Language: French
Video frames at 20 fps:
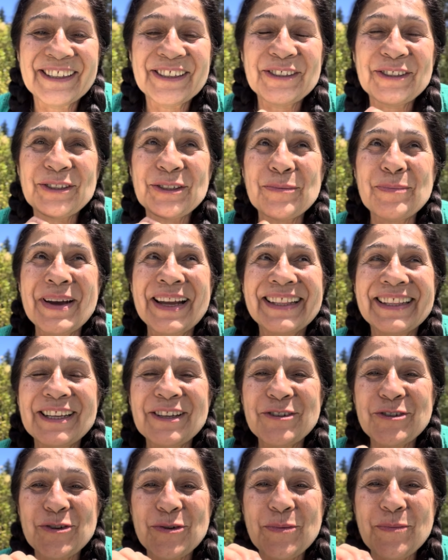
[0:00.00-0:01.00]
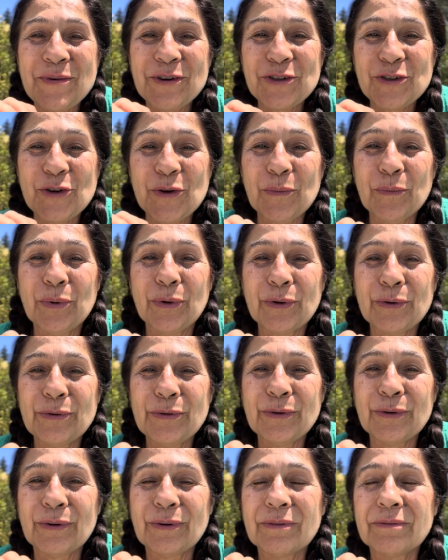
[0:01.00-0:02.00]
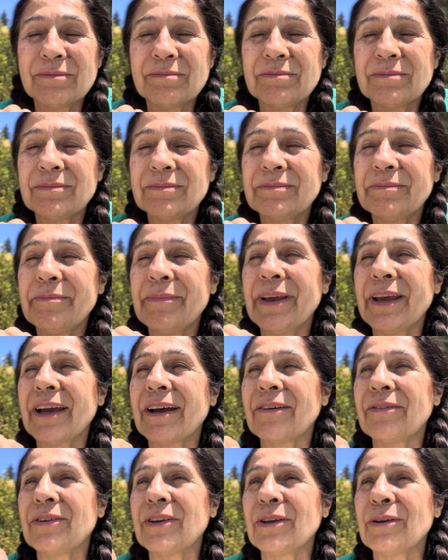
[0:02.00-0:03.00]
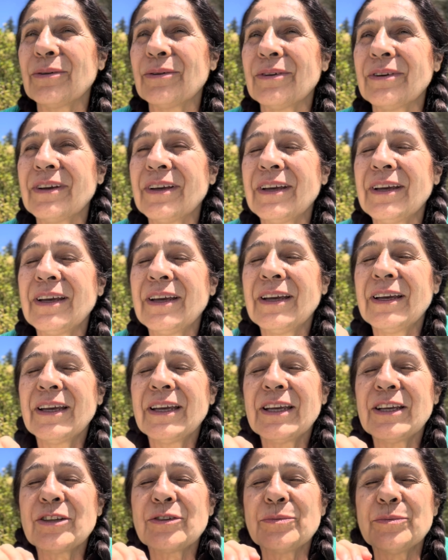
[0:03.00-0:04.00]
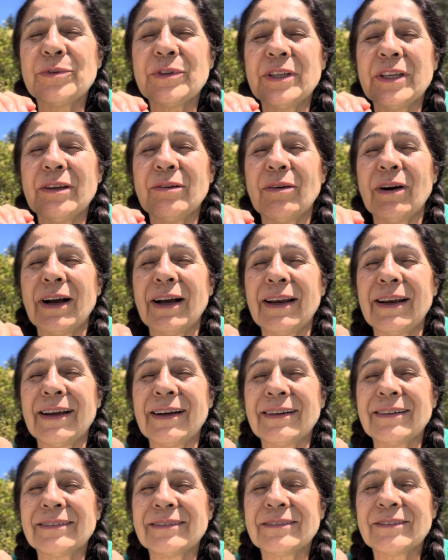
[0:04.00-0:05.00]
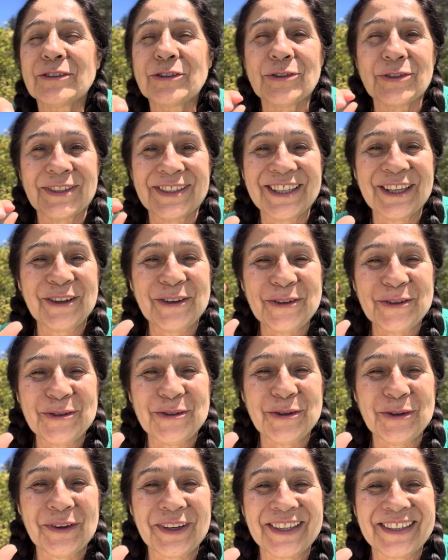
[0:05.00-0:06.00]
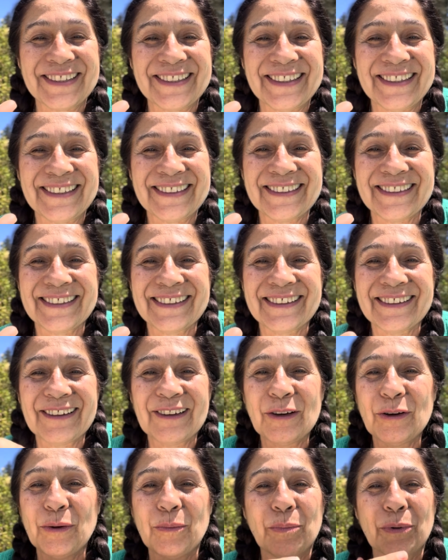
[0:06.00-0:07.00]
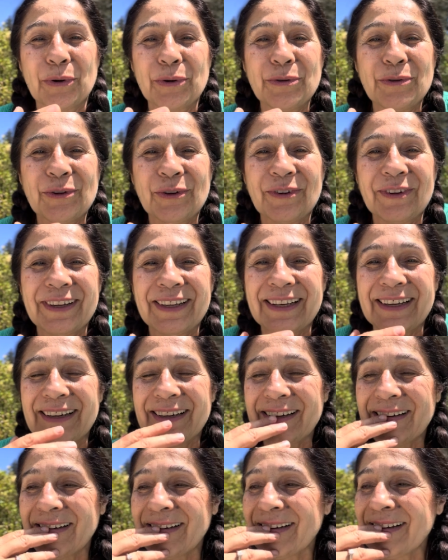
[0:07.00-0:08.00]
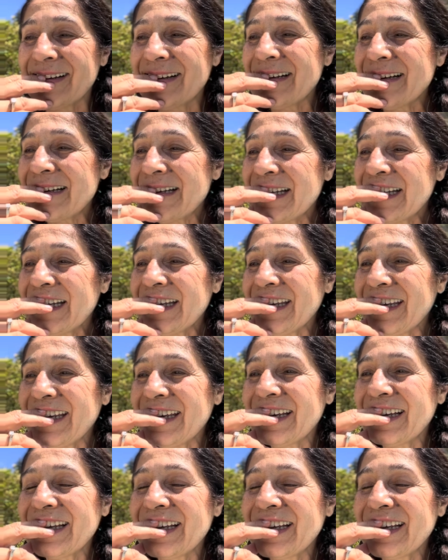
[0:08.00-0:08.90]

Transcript: Ce matin, je mange un brugnon merveilleux. Et je me dis, voilà, je sais que Dieu existe. Le brugnon est là. Et